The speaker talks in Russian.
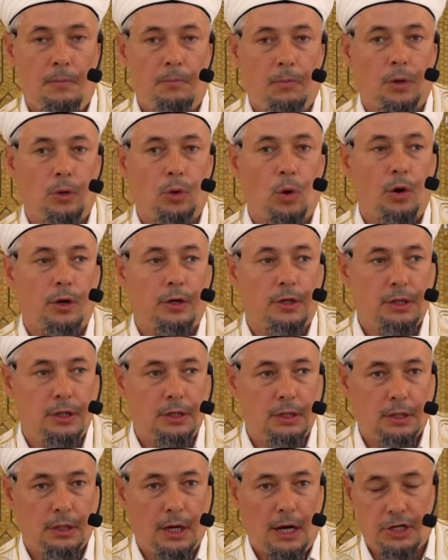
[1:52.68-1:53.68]

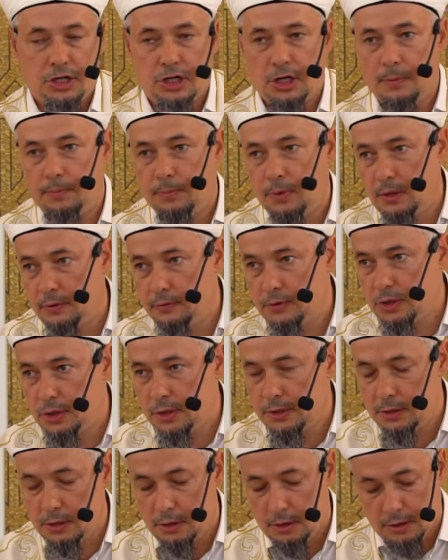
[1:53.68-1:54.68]
многие ошибки в
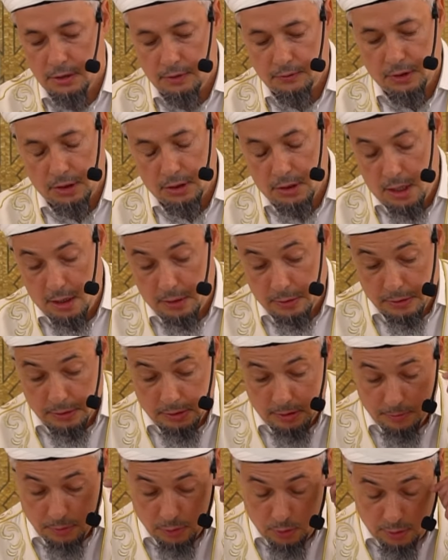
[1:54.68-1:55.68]
жизни
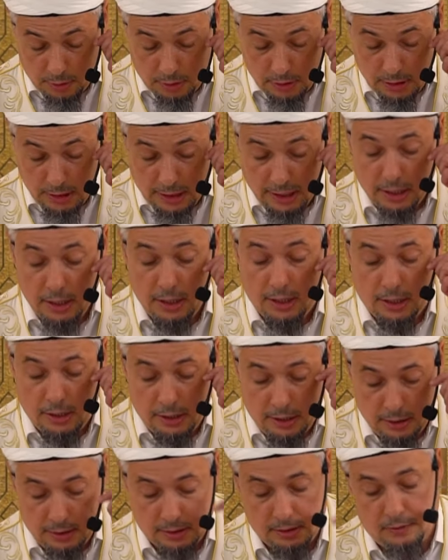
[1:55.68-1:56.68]
совершаются, многие
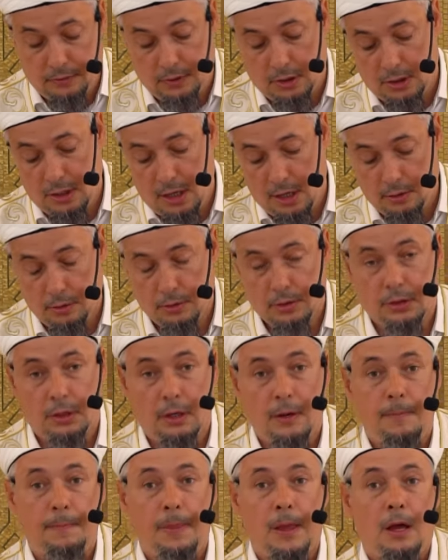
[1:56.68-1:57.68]
грехи
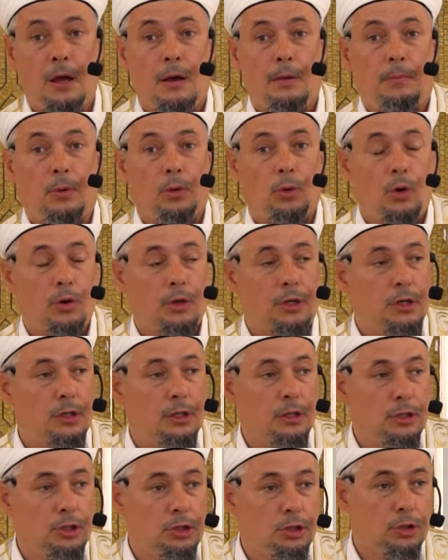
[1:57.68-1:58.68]
совершаются,
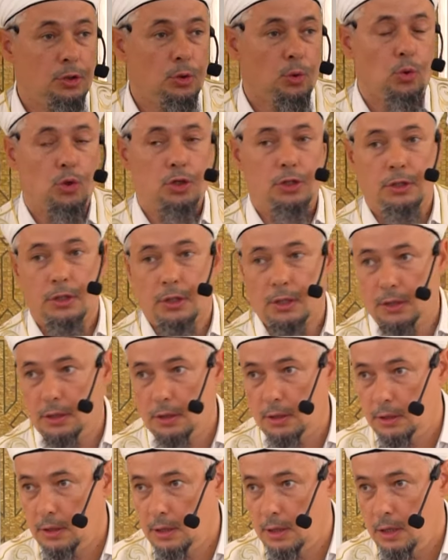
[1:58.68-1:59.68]
многие
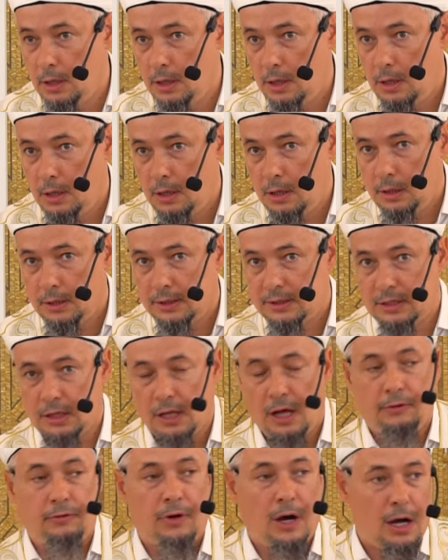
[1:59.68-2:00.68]
ненужные
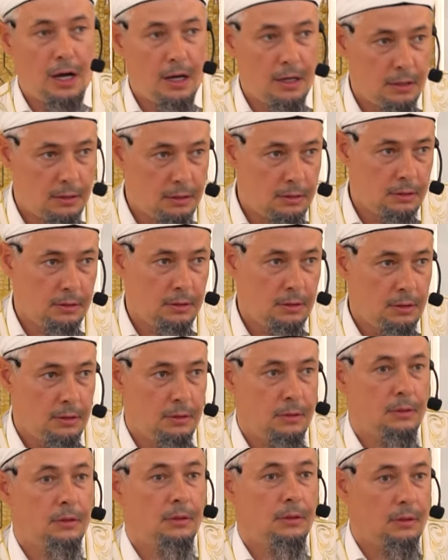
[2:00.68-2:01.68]
слова
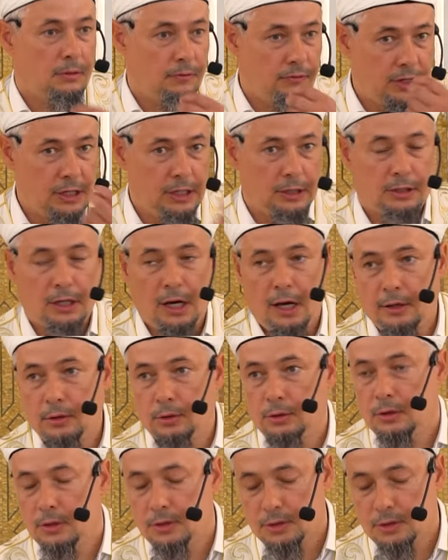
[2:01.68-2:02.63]
вылетают